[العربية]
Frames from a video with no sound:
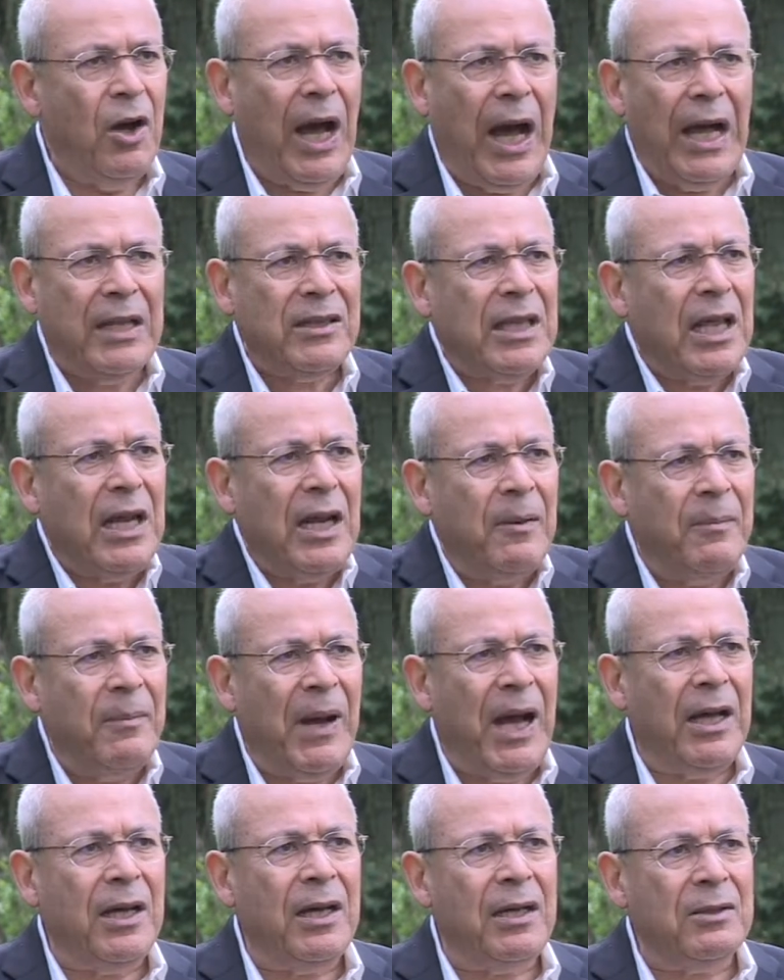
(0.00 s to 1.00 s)
حتى
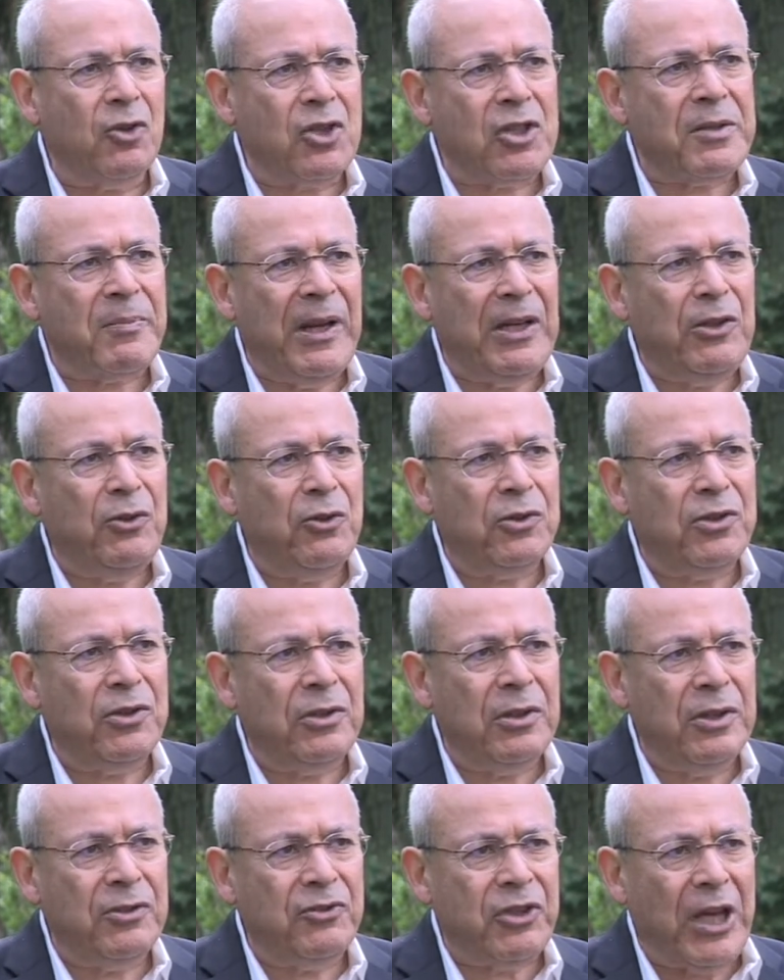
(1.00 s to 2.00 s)
مع نص مليون
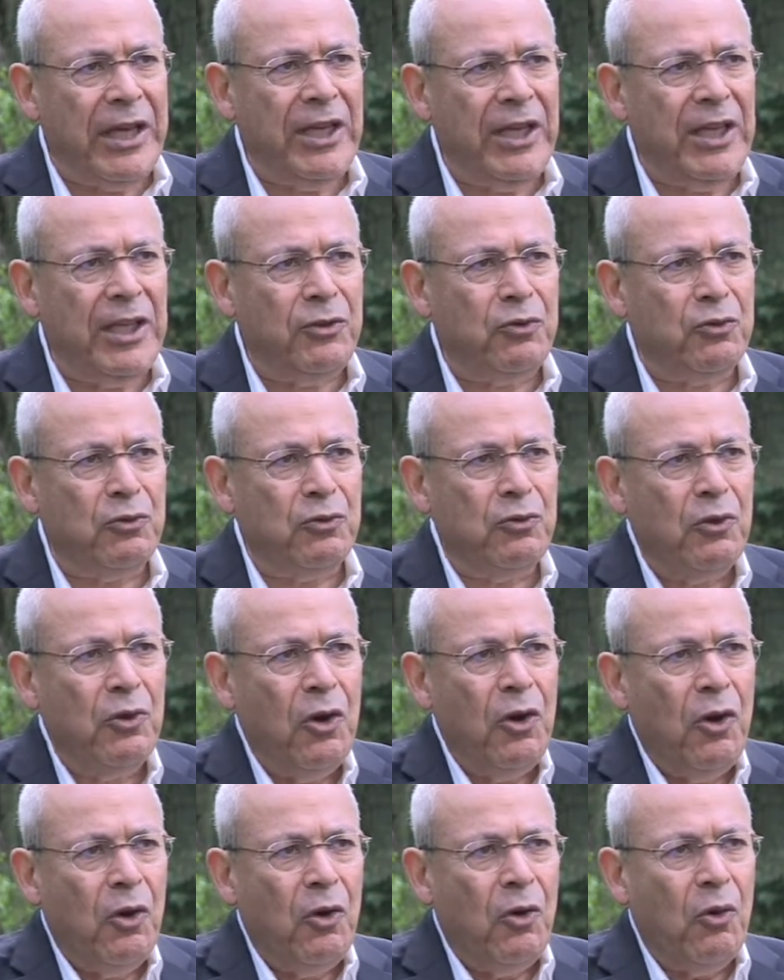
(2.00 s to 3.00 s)
شهيد و...
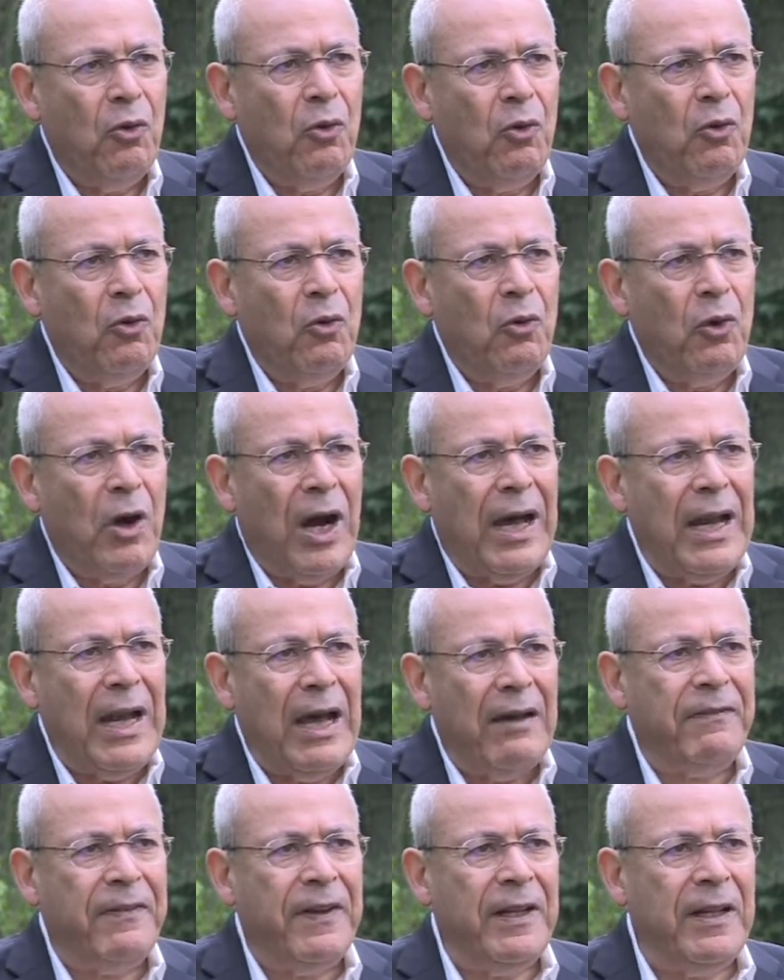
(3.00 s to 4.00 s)
و...
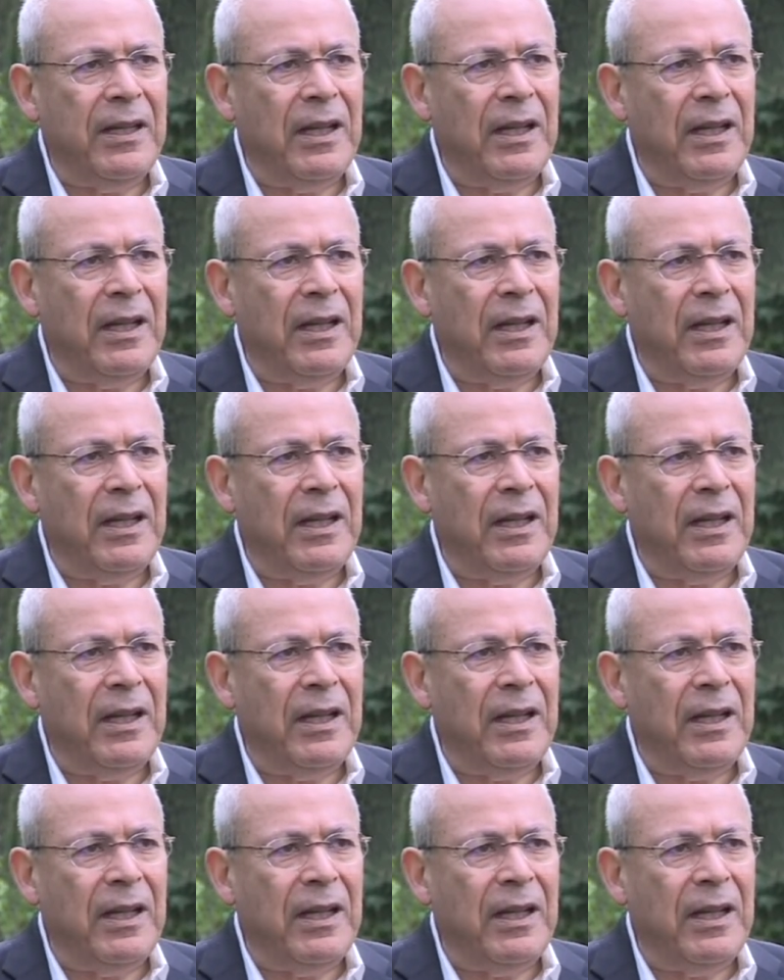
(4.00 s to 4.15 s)
والاف